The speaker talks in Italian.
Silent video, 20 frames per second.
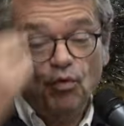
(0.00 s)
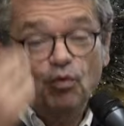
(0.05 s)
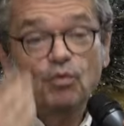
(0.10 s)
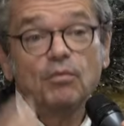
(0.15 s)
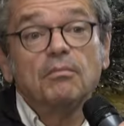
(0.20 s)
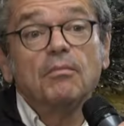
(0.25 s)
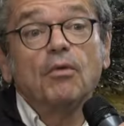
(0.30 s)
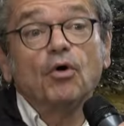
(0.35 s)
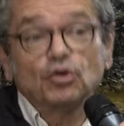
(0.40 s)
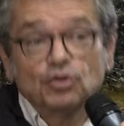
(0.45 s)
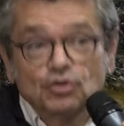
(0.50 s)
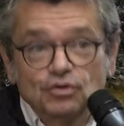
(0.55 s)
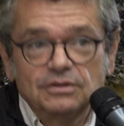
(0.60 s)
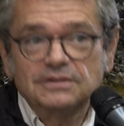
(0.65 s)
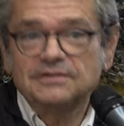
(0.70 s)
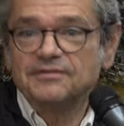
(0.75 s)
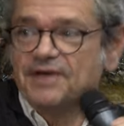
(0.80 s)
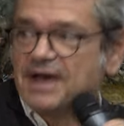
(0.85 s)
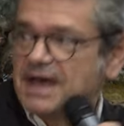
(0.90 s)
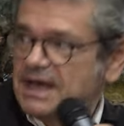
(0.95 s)
un modo
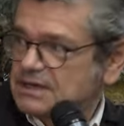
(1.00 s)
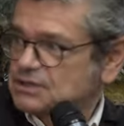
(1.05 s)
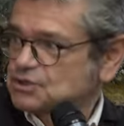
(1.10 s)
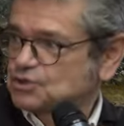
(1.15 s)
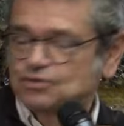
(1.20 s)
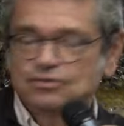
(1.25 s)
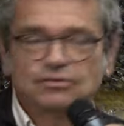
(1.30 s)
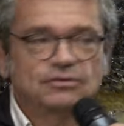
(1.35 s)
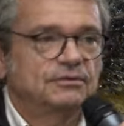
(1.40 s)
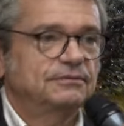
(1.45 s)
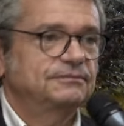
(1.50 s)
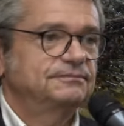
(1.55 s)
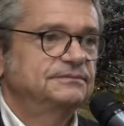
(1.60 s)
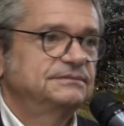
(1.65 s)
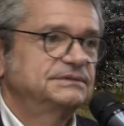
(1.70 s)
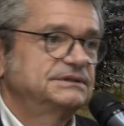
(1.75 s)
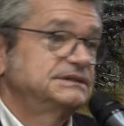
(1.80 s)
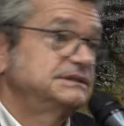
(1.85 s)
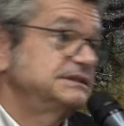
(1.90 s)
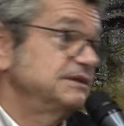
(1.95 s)
diverso,
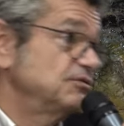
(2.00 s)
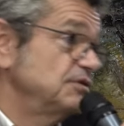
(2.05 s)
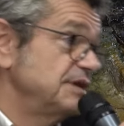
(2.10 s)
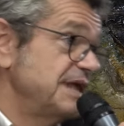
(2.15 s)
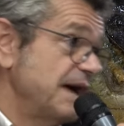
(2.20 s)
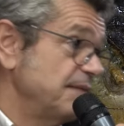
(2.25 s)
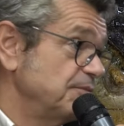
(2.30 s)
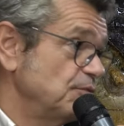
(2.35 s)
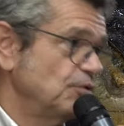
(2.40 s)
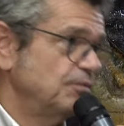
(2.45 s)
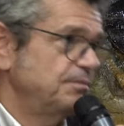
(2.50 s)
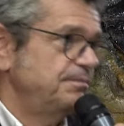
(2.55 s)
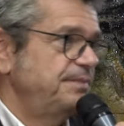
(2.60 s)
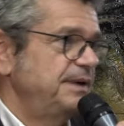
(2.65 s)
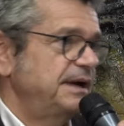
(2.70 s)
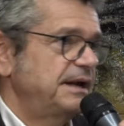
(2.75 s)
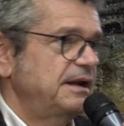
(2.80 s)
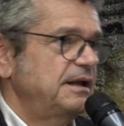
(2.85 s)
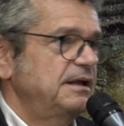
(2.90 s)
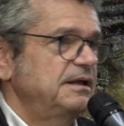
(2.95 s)
se vogliamo,
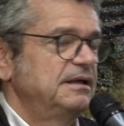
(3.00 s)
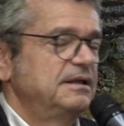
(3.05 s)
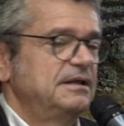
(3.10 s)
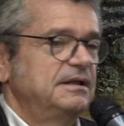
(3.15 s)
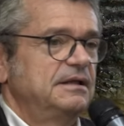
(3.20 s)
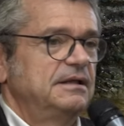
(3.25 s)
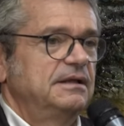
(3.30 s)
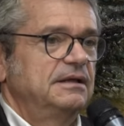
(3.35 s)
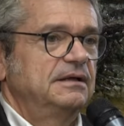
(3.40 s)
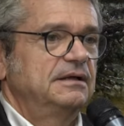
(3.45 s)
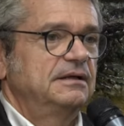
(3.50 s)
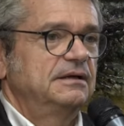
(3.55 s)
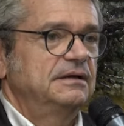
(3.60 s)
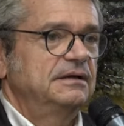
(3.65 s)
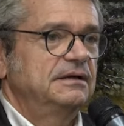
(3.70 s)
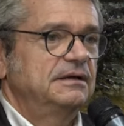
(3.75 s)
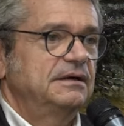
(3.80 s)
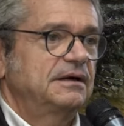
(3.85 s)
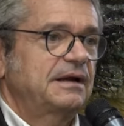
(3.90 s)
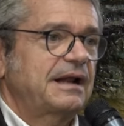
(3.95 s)
per
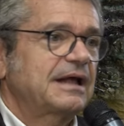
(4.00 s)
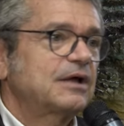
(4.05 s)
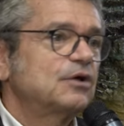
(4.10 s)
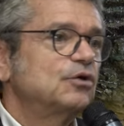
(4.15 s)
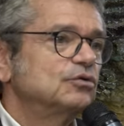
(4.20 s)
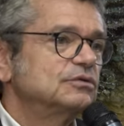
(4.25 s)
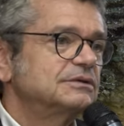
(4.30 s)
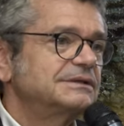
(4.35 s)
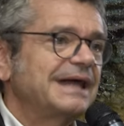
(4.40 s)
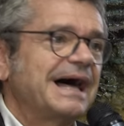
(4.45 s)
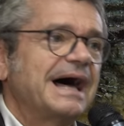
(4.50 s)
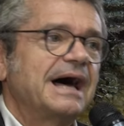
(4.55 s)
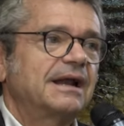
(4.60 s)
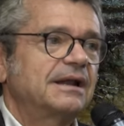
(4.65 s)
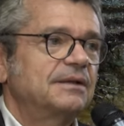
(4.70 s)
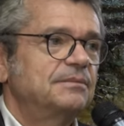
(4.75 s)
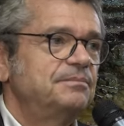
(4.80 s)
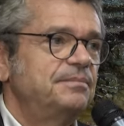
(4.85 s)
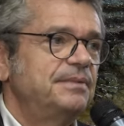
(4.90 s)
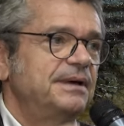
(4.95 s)
eh,
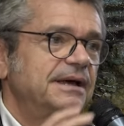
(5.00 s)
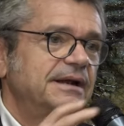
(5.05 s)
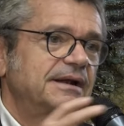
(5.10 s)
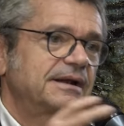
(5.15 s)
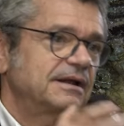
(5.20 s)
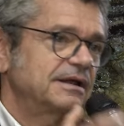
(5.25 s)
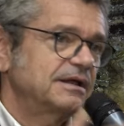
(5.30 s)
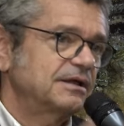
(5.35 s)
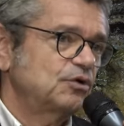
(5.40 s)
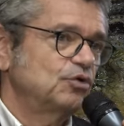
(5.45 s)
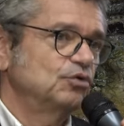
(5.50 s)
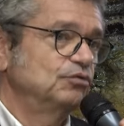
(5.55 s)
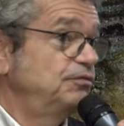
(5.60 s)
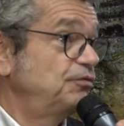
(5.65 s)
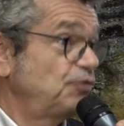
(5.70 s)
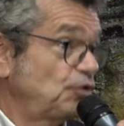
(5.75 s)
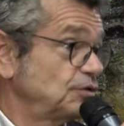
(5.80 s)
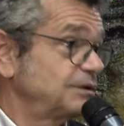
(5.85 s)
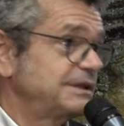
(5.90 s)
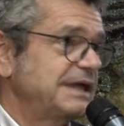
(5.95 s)
raccontare, per
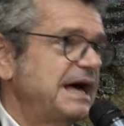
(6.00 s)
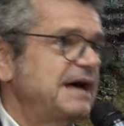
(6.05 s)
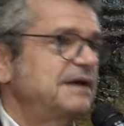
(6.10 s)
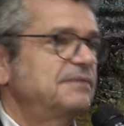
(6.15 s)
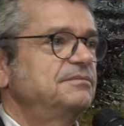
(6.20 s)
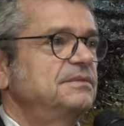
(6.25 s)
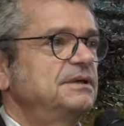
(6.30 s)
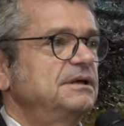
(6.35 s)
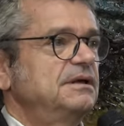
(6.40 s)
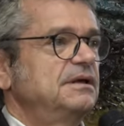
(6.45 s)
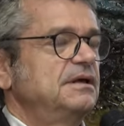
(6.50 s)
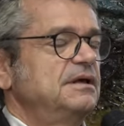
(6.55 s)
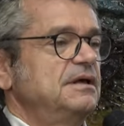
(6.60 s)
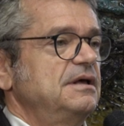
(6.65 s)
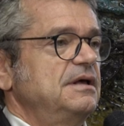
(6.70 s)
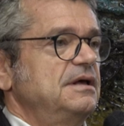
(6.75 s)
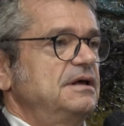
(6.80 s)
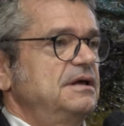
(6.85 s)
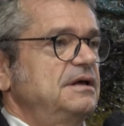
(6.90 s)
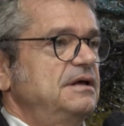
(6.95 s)
confrontarmi
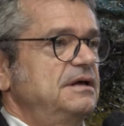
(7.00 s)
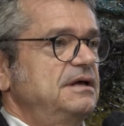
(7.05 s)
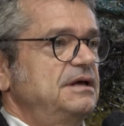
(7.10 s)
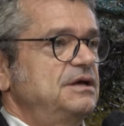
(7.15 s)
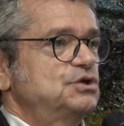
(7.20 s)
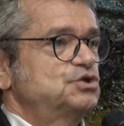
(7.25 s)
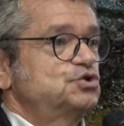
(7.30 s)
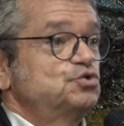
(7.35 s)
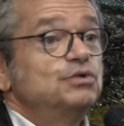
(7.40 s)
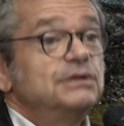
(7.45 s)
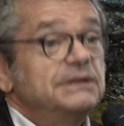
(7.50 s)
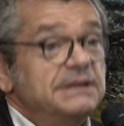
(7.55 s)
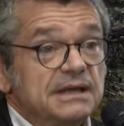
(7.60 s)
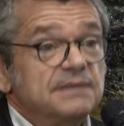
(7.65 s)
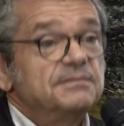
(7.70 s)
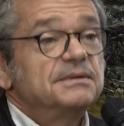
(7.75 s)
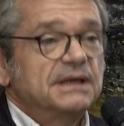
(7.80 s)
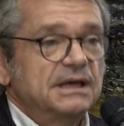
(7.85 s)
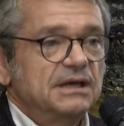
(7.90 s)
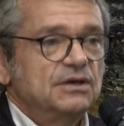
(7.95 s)
eh, sui
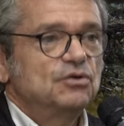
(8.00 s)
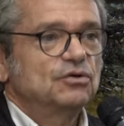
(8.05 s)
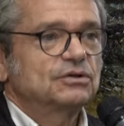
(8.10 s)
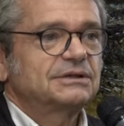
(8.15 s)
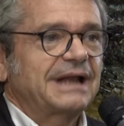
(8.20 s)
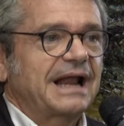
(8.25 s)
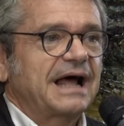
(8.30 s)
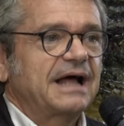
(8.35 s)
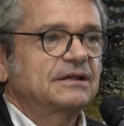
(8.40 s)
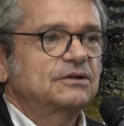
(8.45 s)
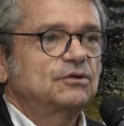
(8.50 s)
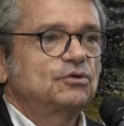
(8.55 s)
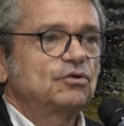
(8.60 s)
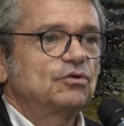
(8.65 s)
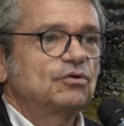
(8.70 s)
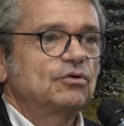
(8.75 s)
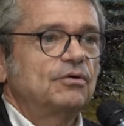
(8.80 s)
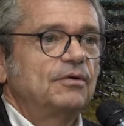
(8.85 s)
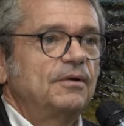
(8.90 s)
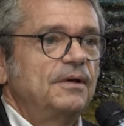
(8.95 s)
temi che io
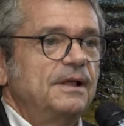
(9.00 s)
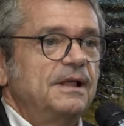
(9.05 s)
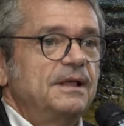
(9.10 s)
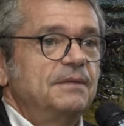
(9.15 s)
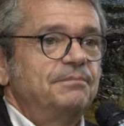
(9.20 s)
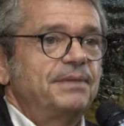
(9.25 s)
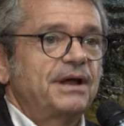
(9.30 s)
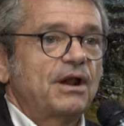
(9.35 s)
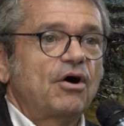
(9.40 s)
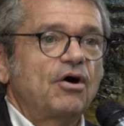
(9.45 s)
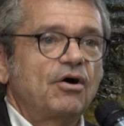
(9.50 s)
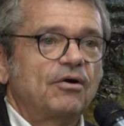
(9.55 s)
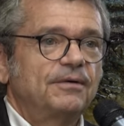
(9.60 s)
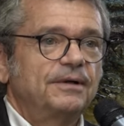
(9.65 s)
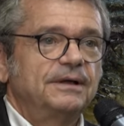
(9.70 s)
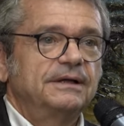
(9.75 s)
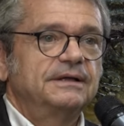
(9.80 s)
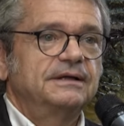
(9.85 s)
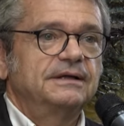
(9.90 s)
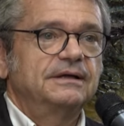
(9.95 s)
tratto, però
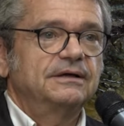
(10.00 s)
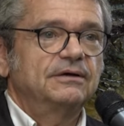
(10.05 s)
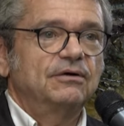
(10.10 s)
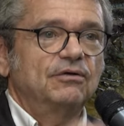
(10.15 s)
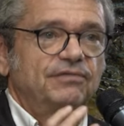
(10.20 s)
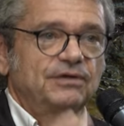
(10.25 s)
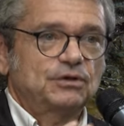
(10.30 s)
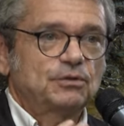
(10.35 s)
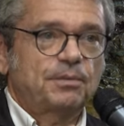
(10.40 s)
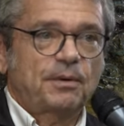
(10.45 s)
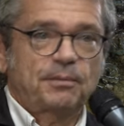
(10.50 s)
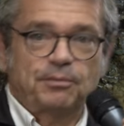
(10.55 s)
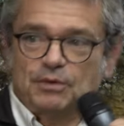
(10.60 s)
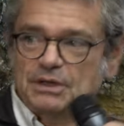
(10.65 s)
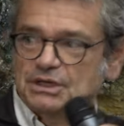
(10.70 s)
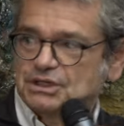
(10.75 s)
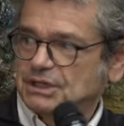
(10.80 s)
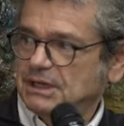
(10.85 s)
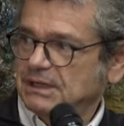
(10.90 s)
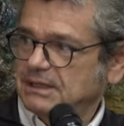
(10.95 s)
eh, ho fatto proprio
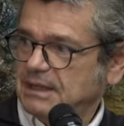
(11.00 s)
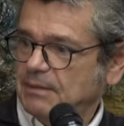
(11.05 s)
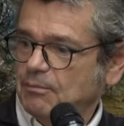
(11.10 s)
una scelta a